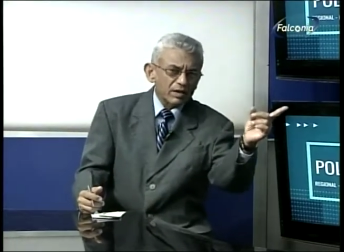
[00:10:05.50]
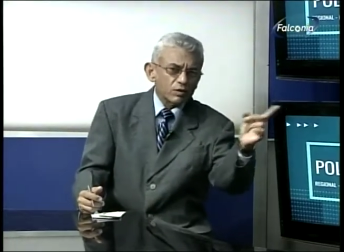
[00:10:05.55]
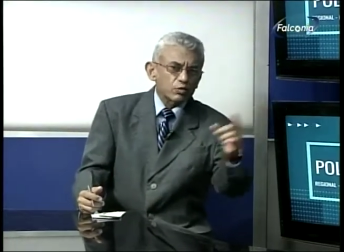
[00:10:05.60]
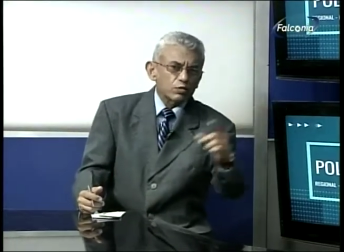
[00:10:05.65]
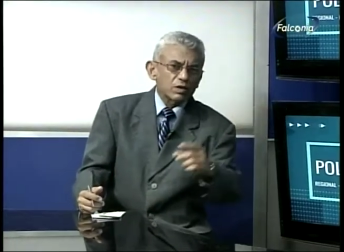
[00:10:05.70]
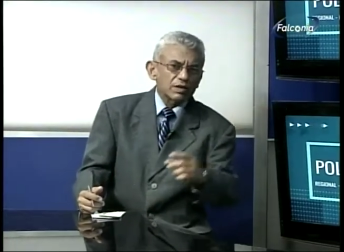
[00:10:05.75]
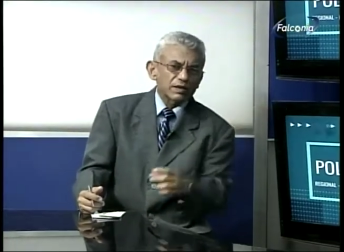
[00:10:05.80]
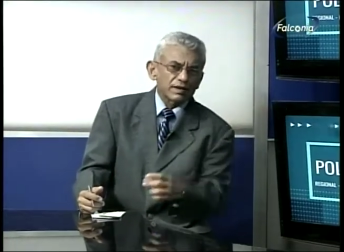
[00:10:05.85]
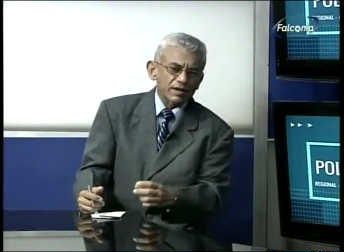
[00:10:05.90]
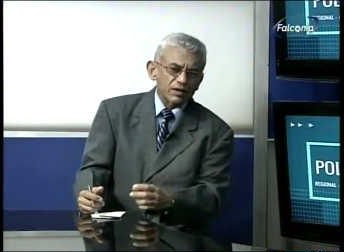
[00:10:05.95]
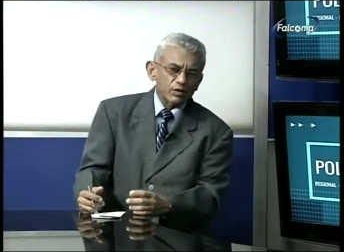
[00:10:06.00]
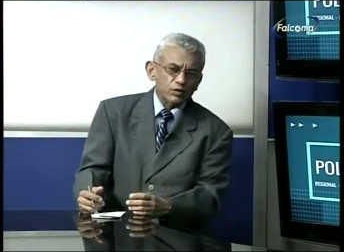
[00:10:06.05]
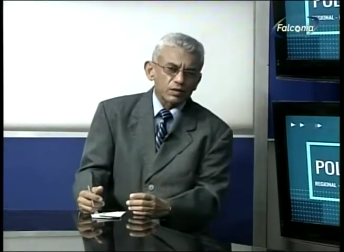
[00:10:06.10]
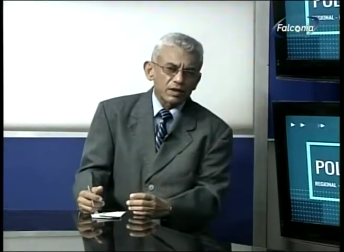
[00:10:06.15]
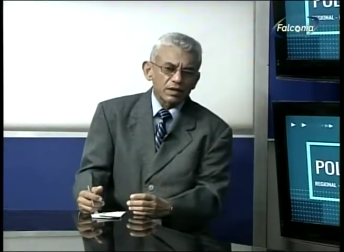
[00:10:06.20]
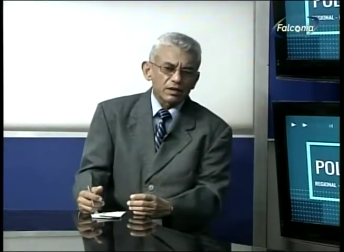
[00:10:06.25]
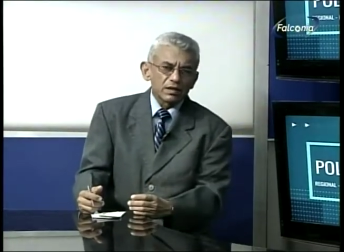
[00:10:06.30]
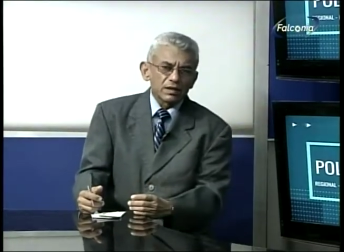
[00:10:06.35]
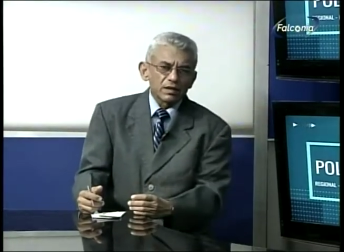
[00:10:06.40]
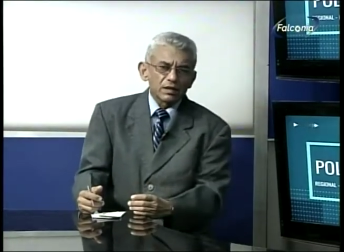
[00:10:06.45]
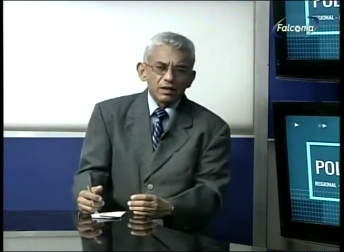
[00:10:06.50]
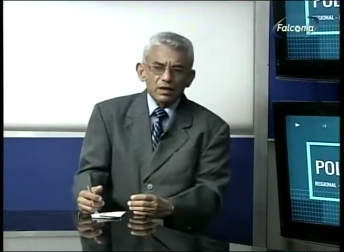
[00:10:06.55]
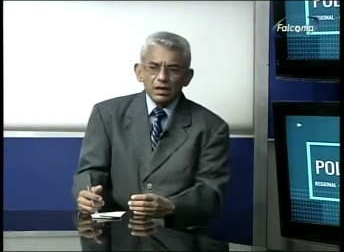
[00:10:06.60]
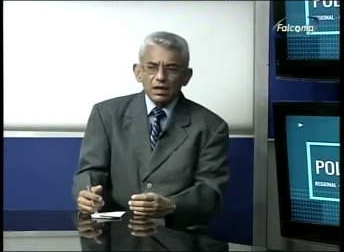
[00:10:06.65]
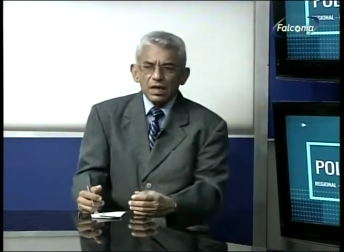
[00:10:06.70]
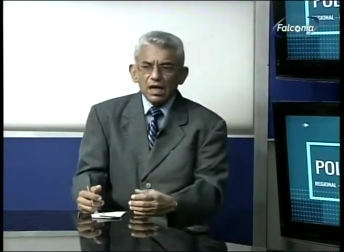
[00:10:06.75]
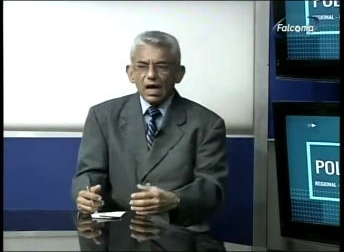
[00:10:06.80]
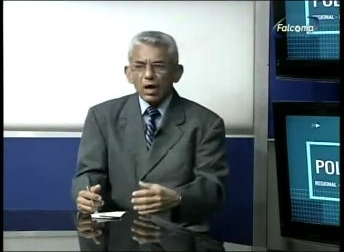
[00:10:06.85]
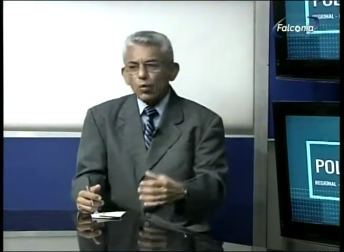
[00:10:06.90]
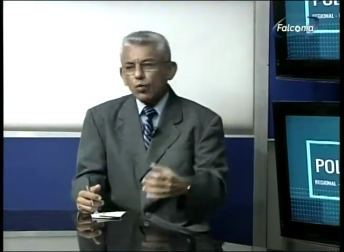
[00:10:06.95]
de ayuda internacional.
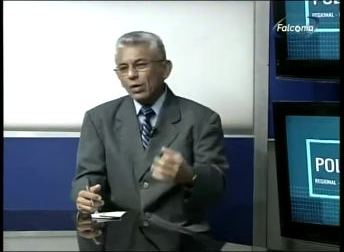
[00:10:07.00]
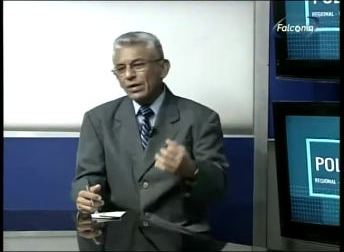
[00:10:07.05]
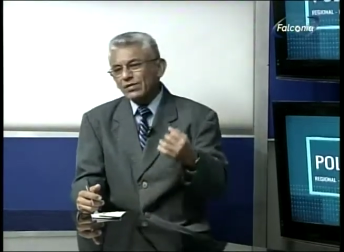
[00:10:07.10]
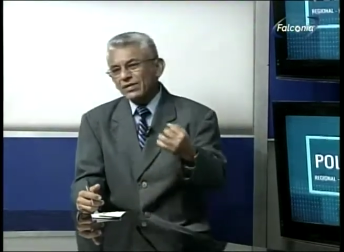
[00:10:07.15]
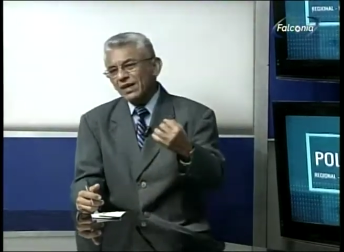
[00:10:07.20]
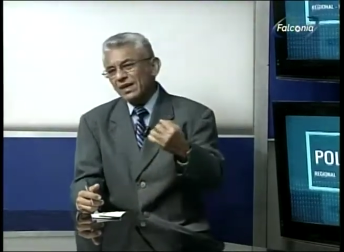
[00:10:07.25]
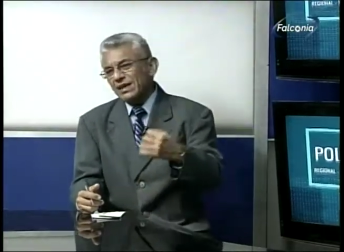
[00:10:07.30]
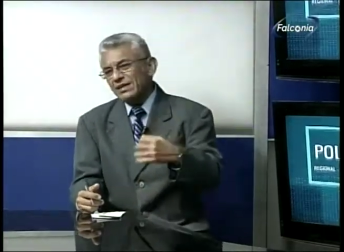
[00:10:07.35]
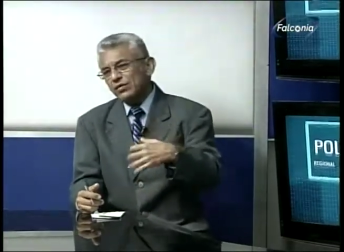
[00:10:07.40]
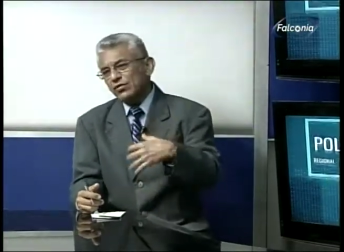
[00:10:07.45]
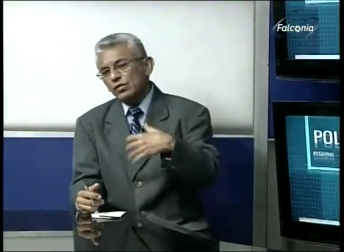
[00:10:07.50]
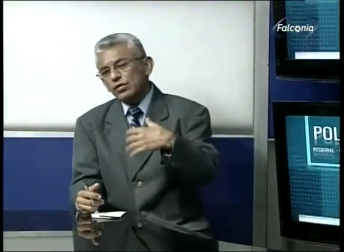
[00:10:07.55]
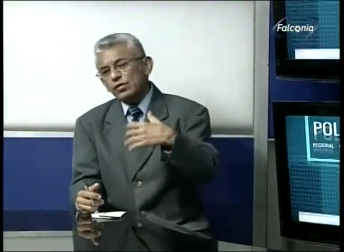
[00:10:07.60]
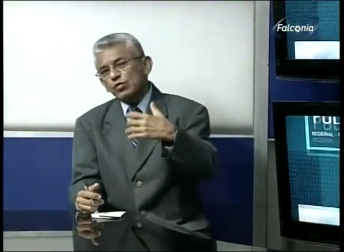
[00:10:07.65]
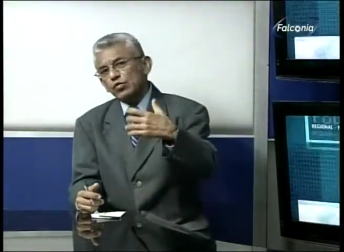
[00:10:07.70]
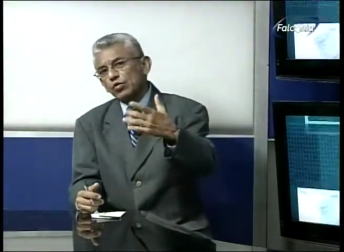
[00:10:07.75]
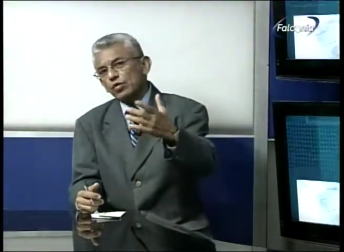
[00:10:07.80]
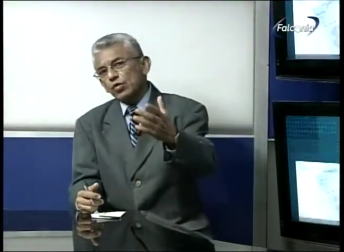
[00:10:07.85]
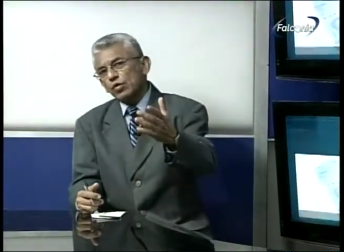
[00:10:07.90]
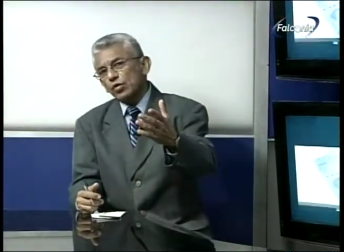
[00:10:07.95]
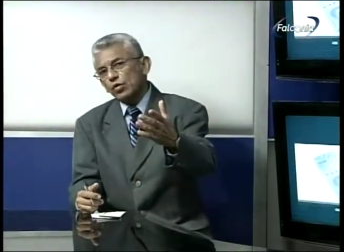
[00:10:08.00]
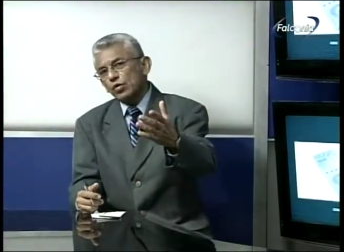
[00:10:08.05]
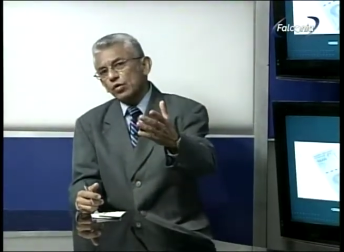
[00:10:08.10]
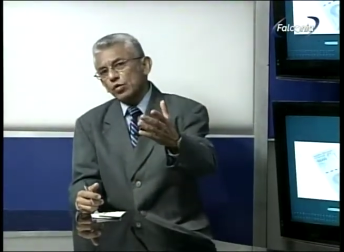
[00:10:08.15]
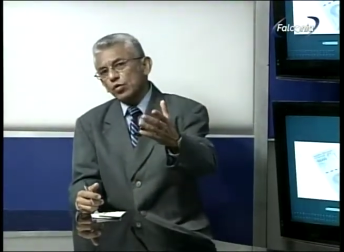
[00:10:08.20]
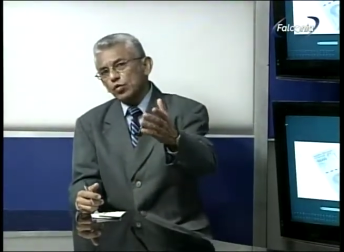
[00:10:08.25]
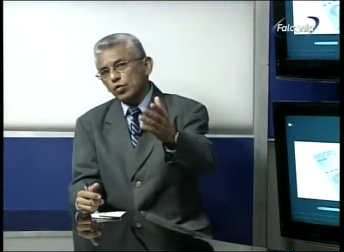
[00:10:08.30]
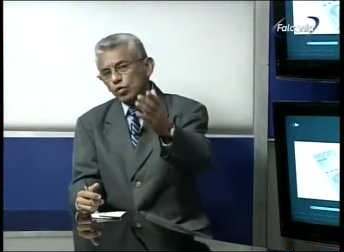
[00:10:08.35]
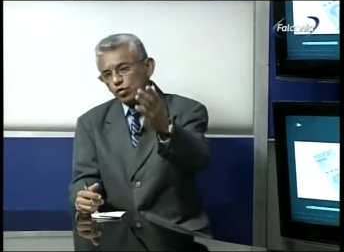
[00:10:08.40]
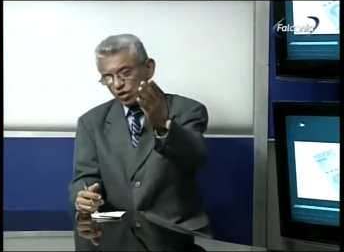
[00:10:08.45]
¿A cuánta gente nos ayudó
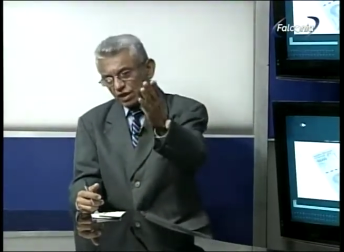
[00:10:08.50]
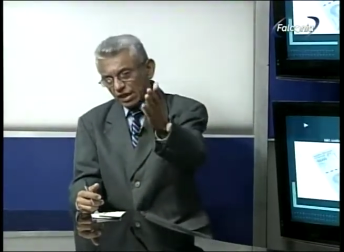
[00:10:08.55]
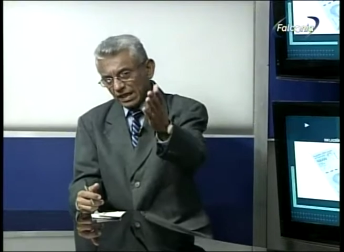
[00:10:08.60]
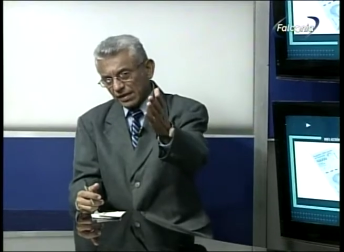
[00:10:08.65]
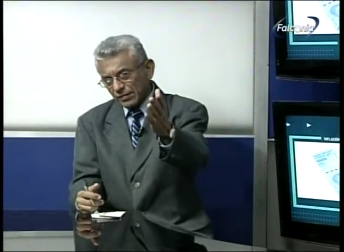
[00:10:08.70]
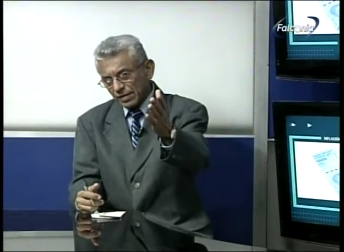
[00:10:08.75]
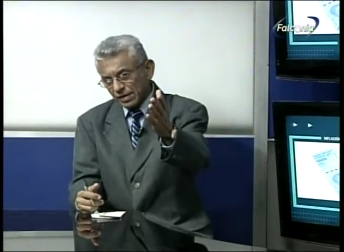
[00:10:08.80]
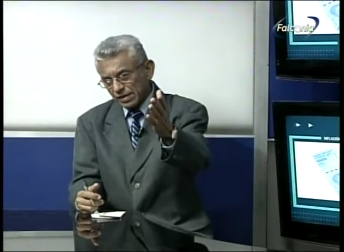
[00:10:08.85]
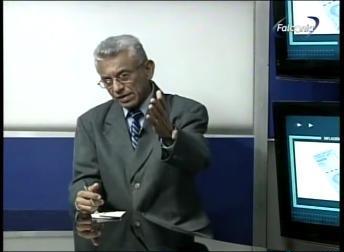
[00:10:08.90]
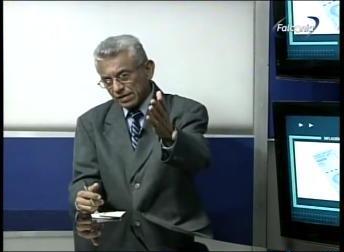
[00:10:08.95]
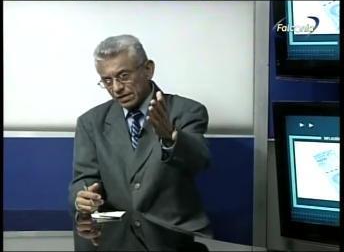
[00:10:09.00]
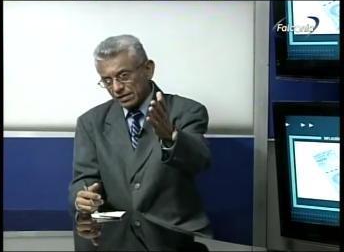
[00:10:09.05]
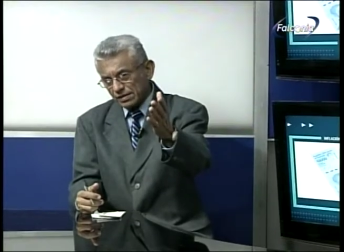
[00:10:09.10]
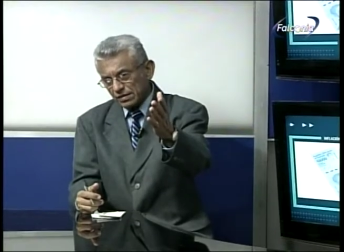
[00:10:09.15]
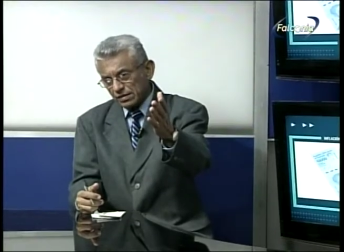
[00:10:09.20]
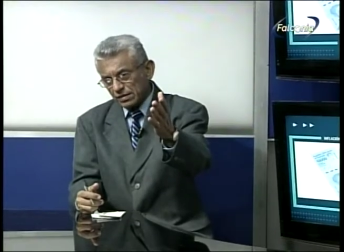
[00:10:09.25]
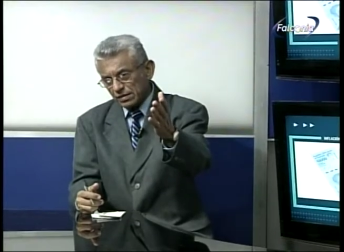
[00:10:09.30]
Hugo Chávez